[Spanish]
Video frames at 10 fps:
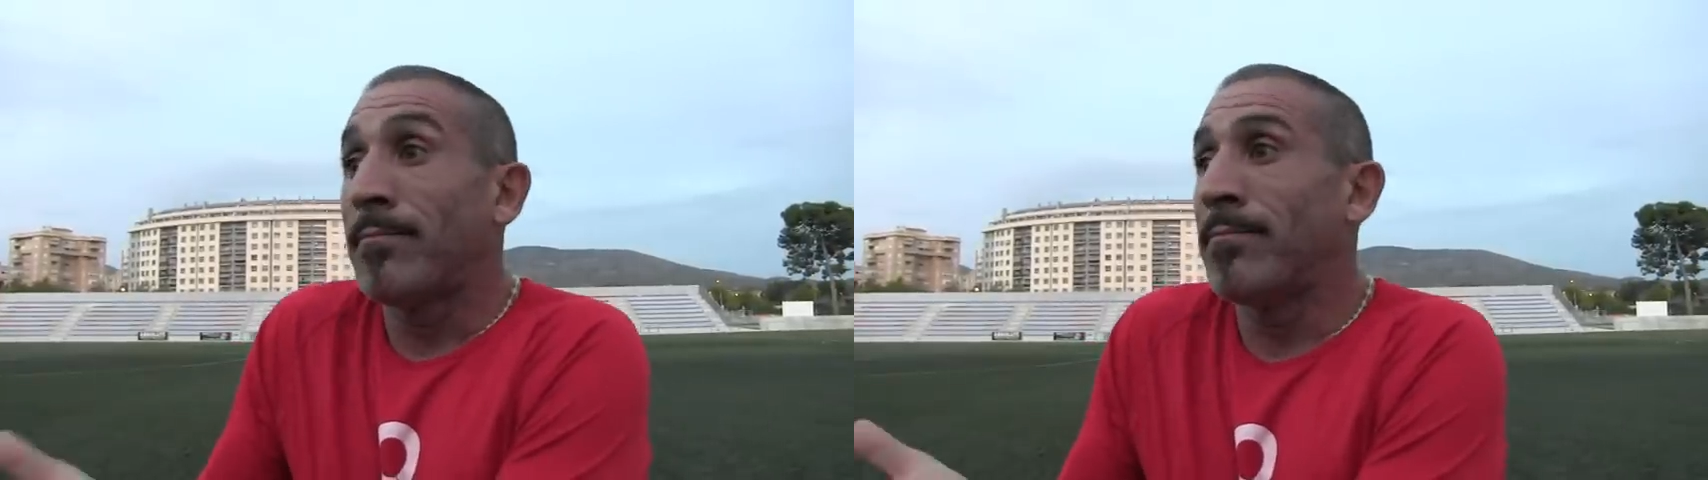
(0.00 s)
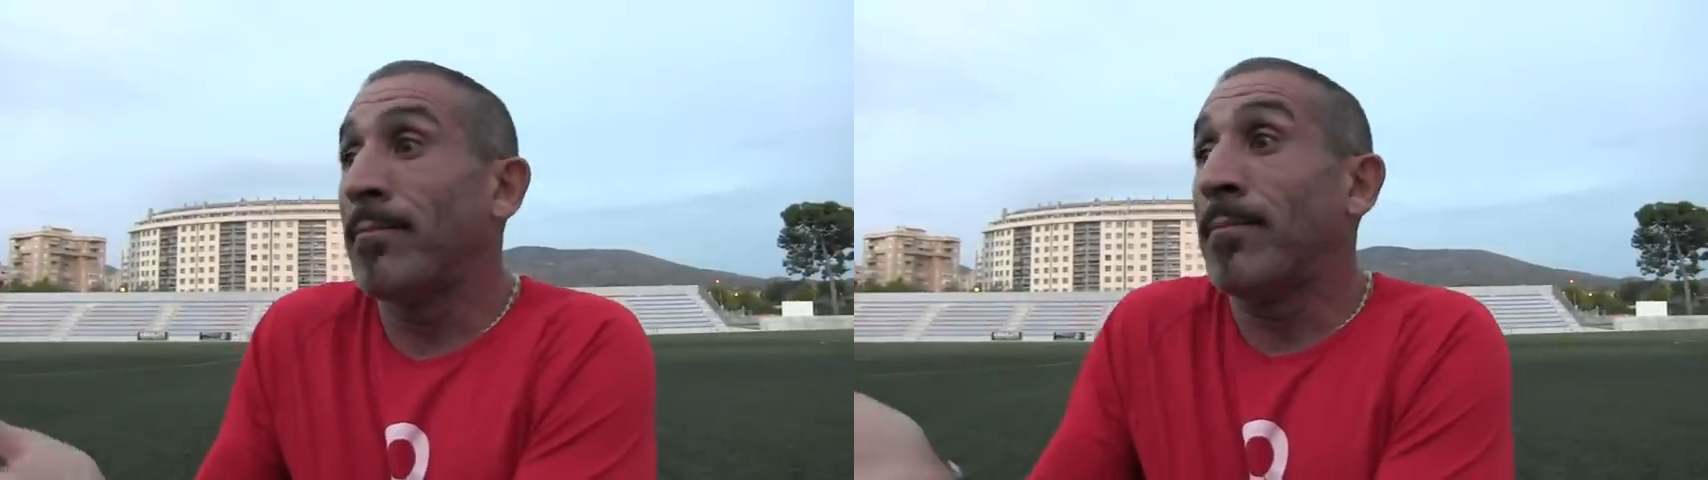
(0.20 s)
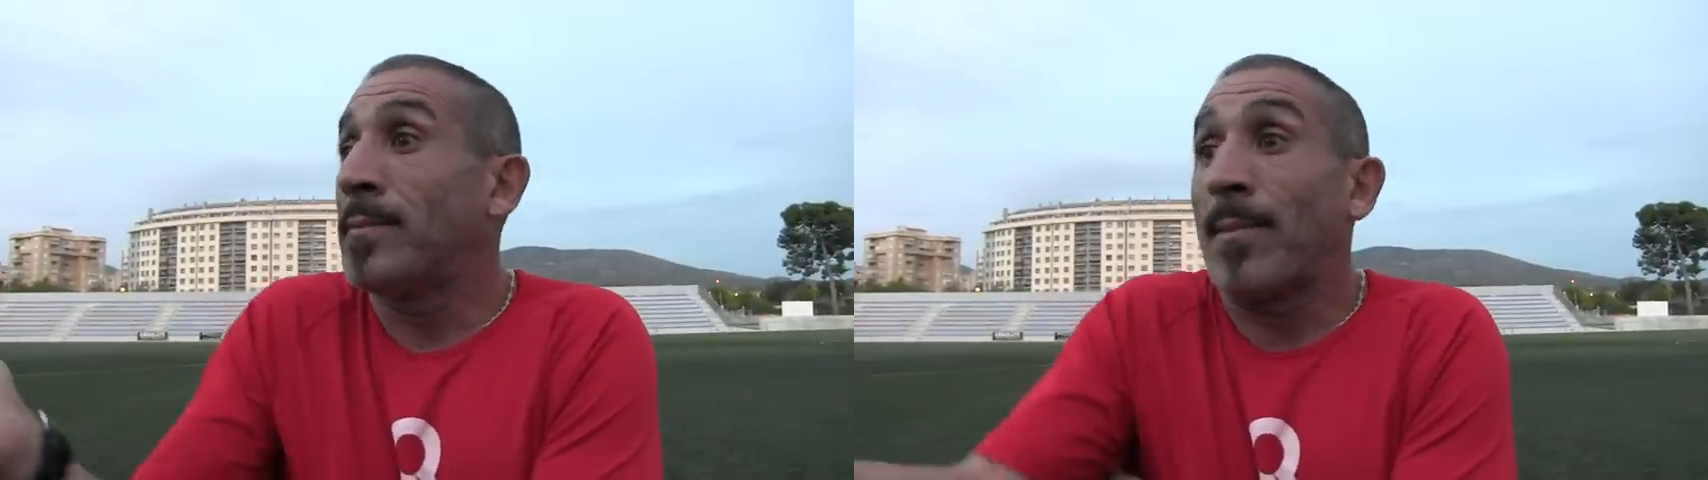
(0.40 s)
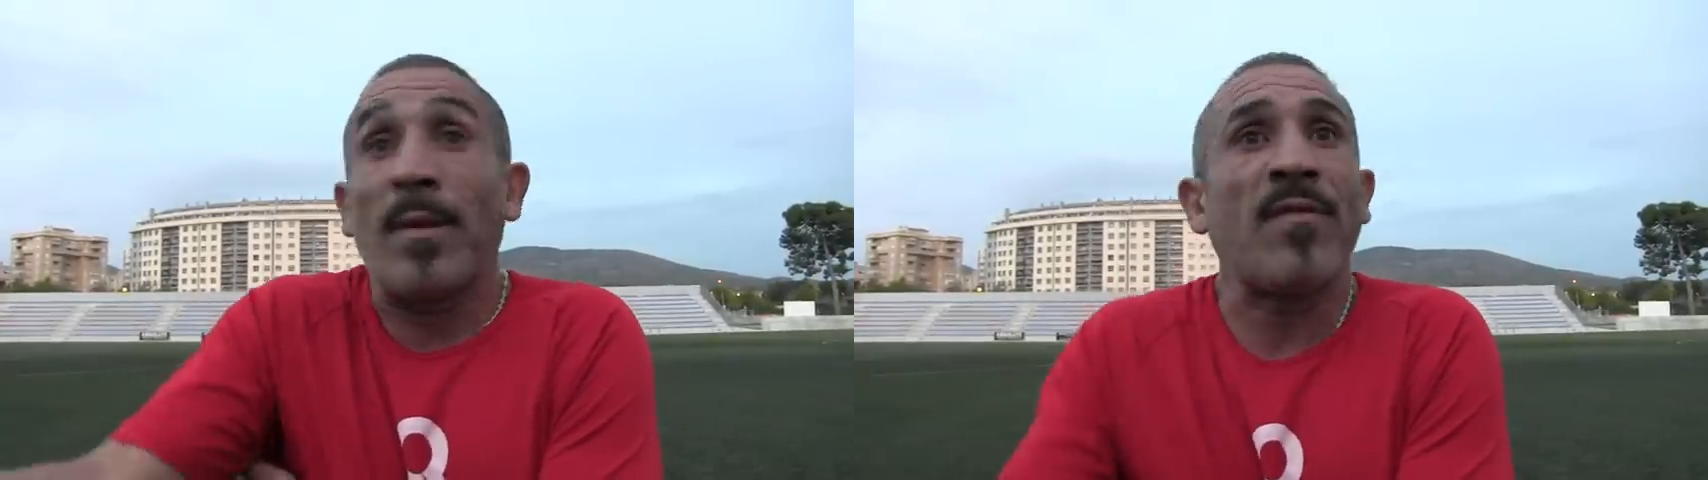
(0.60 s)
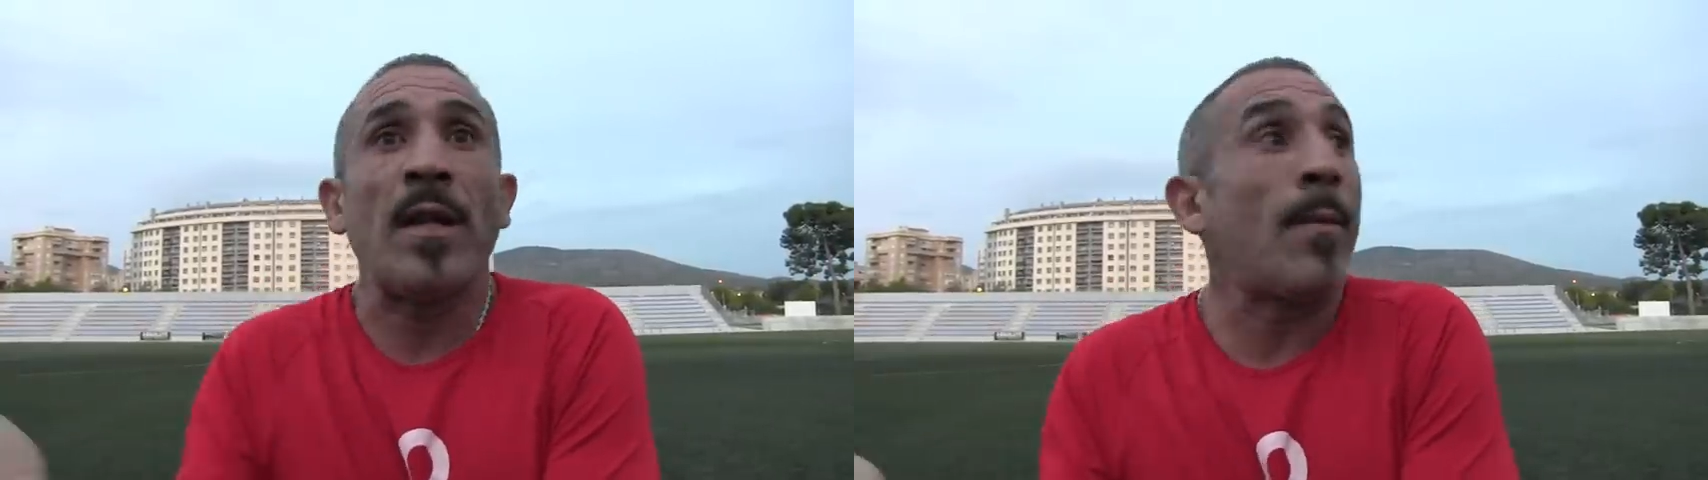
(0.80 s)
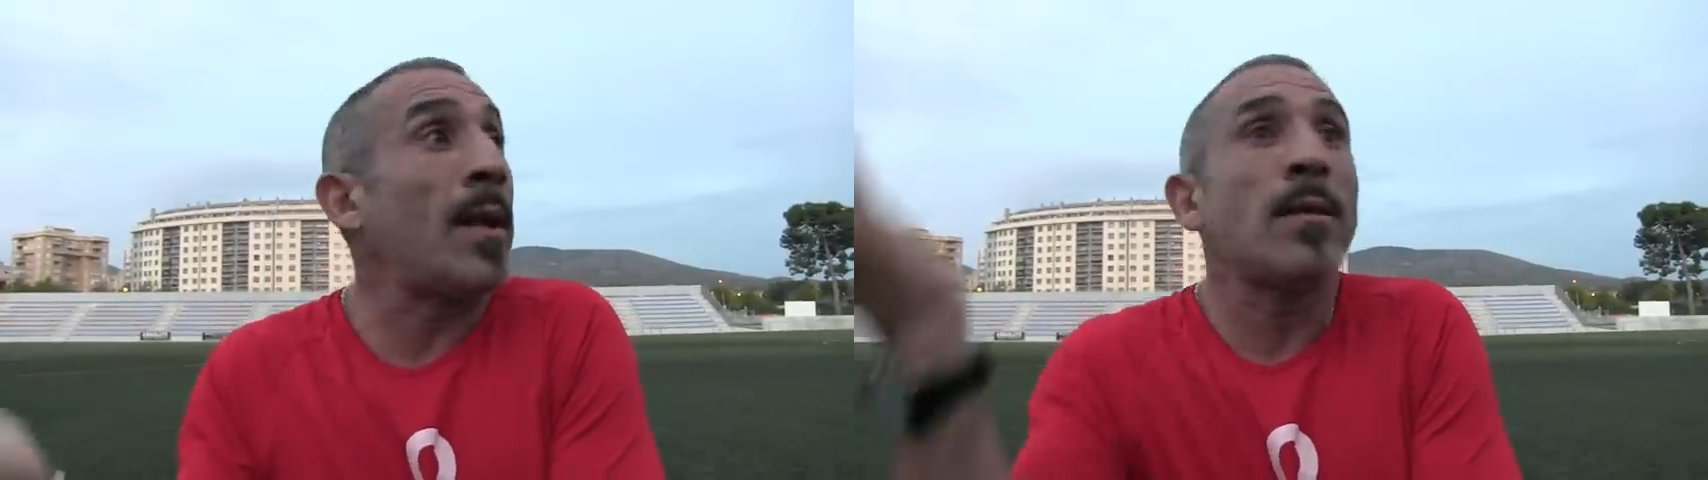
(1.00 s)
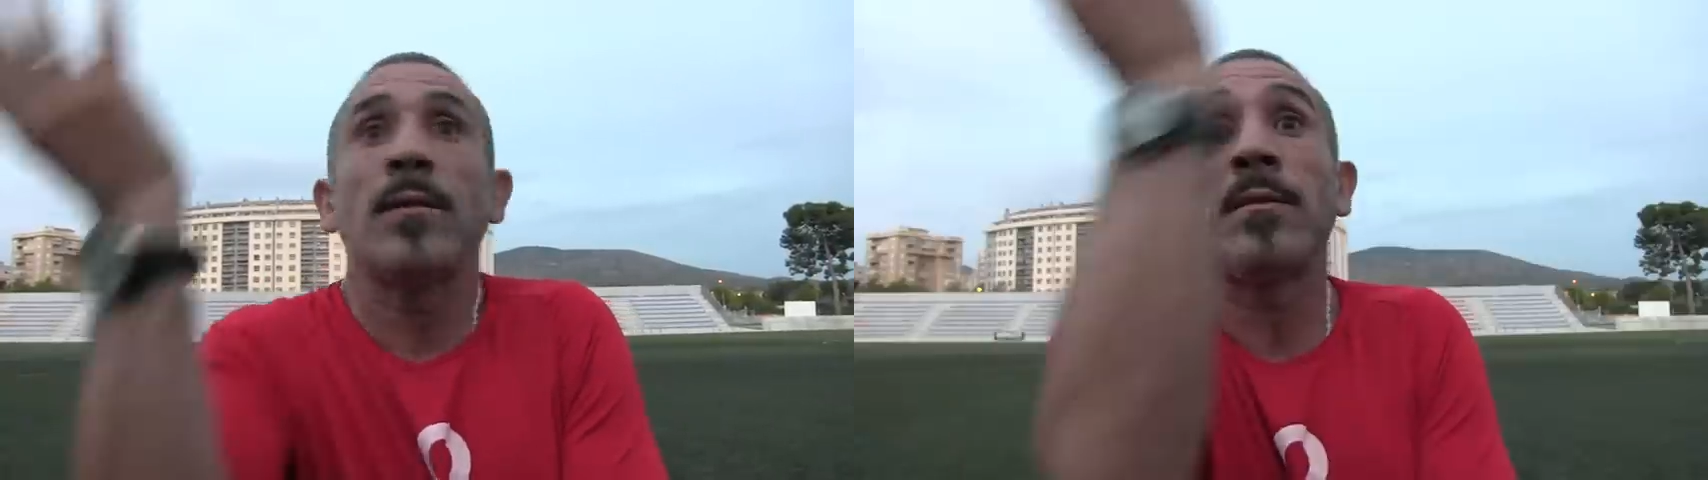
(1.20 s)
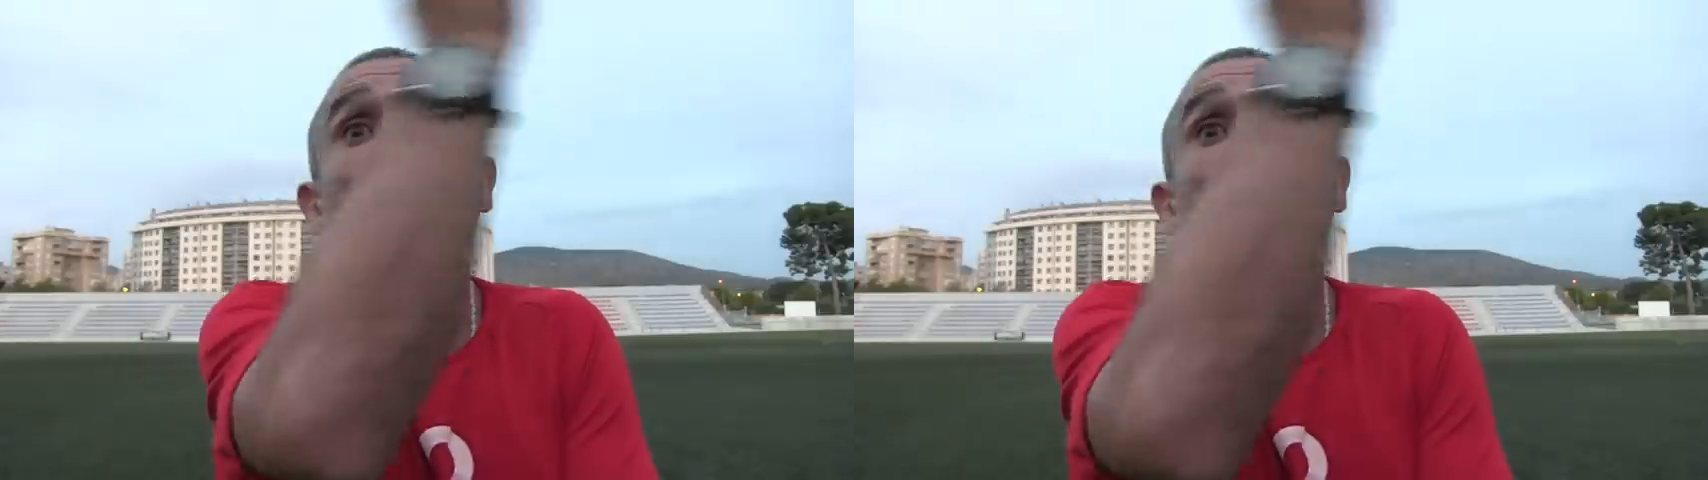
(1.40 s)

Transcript: mm, se perfilaban